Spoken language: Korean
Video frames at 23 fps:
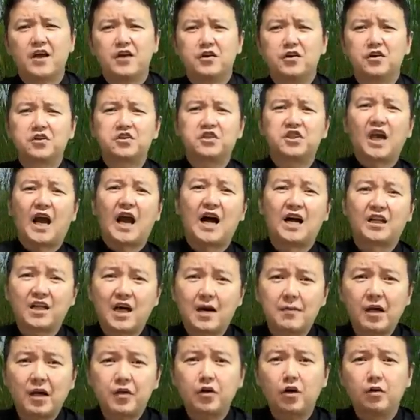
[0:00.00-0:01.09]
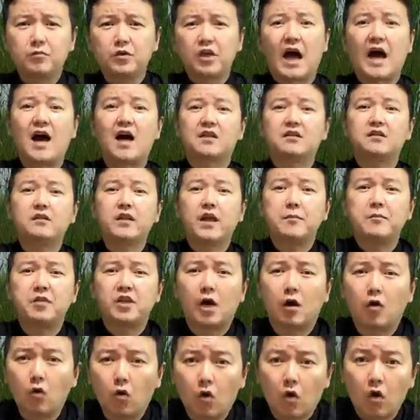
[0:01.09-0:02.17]
역시 하나밖에 없는
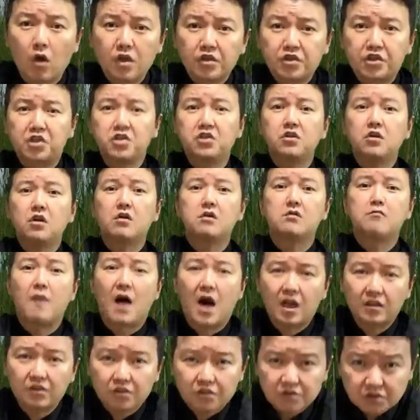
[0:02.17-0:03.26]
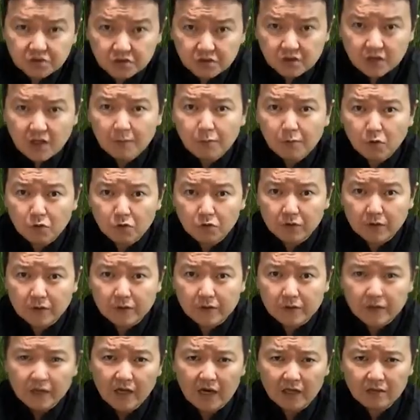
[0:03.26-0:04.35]
아들냄이라고 신경을 많이 쓰이나 보구나.
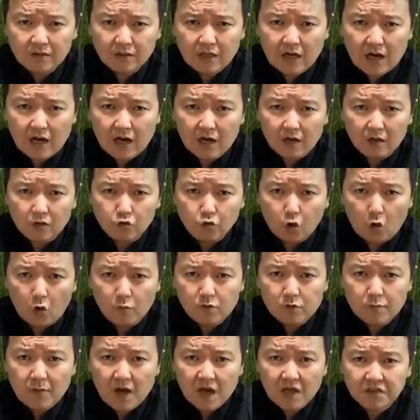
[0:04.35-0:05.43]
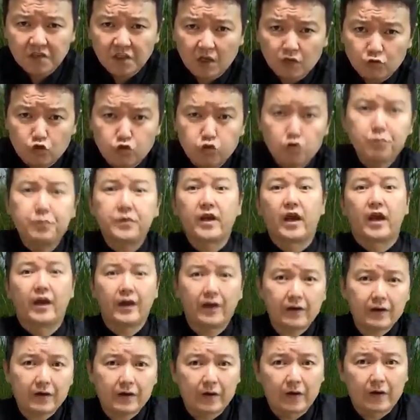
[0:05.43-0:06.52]
야들아 놈을 맞이할
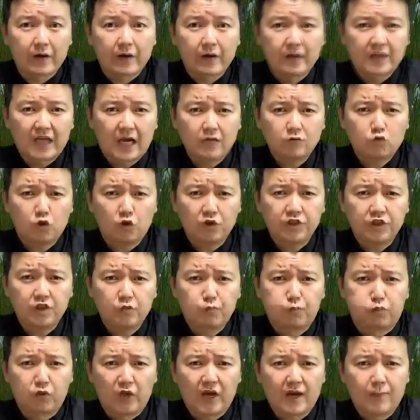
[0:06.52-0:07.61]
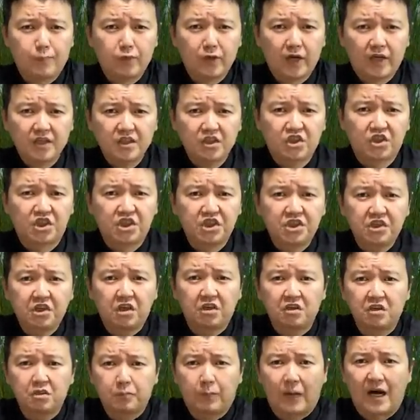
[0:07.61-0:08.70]
준비해라. 짱조린이 부랴부랴 이
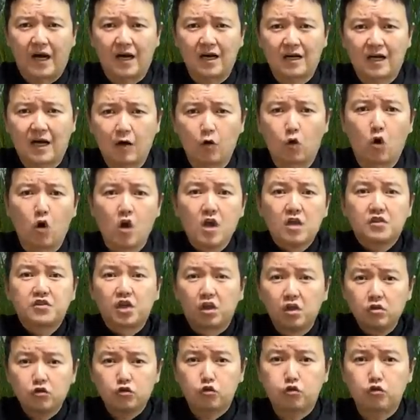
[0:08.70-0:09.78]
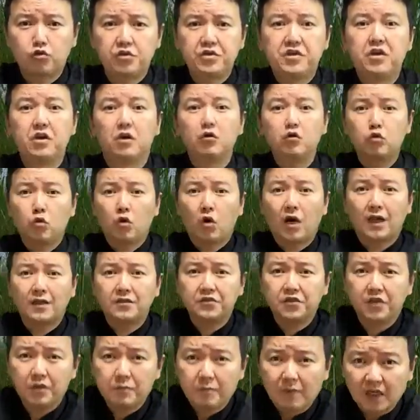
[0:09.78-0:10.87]
지형을 파악하고 전술을
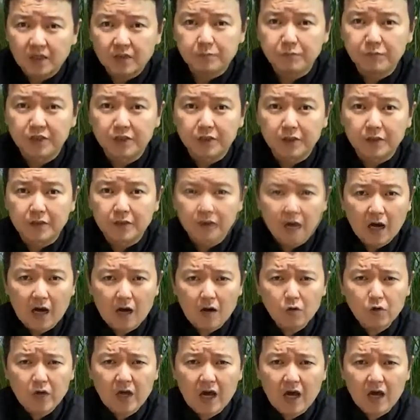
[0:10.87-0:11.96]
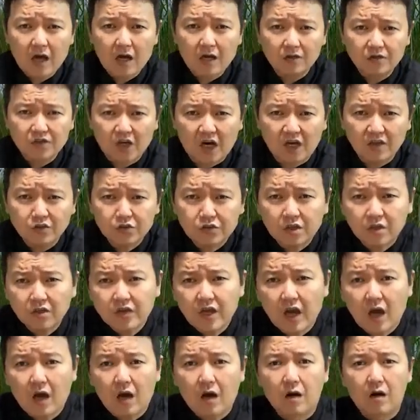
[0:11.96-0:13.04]
연구하는데 말입니다. 아우야 잘
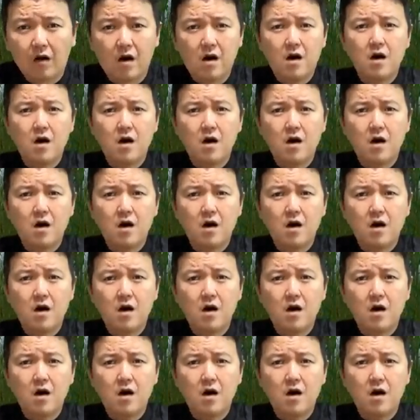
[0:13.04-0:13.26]
있었냐?